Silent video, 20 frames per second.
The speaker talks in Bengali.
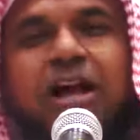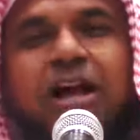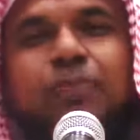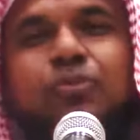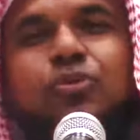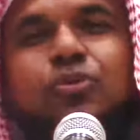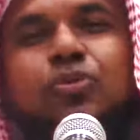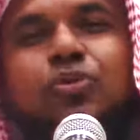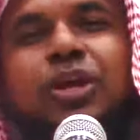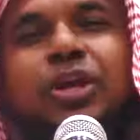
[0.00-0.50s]

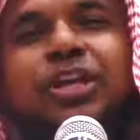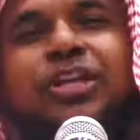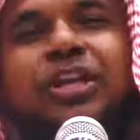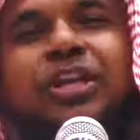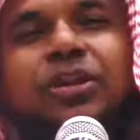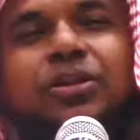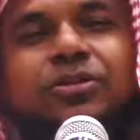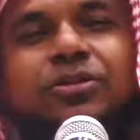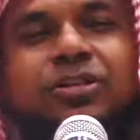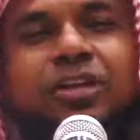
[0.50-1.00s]
আবু
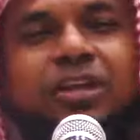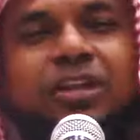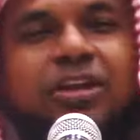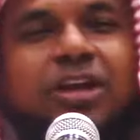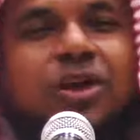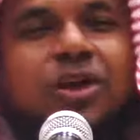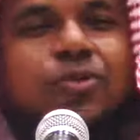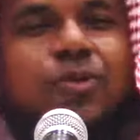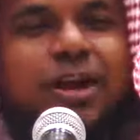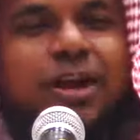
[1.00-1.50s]
হুরাইরা রদি
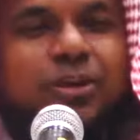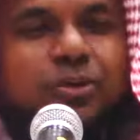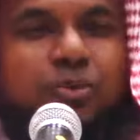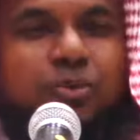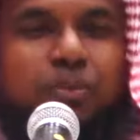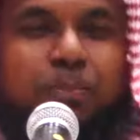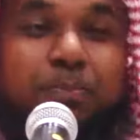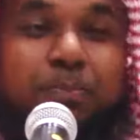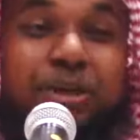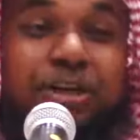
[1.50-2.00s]
আল্লাহ
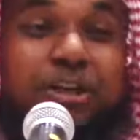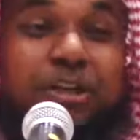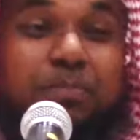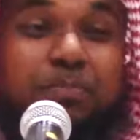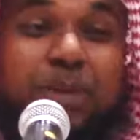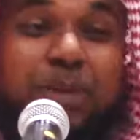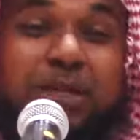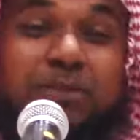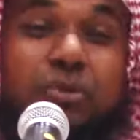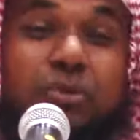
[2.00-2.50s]
আনহু পেটে
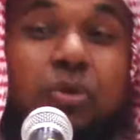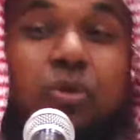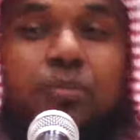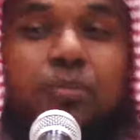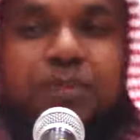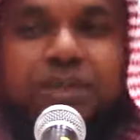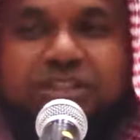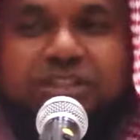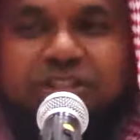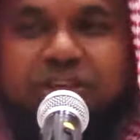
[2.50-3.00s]
পাথর
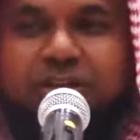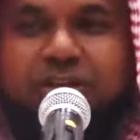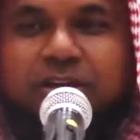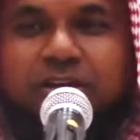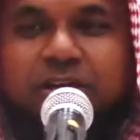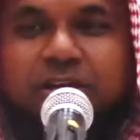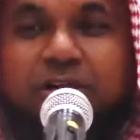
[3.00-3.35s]
বেঁধে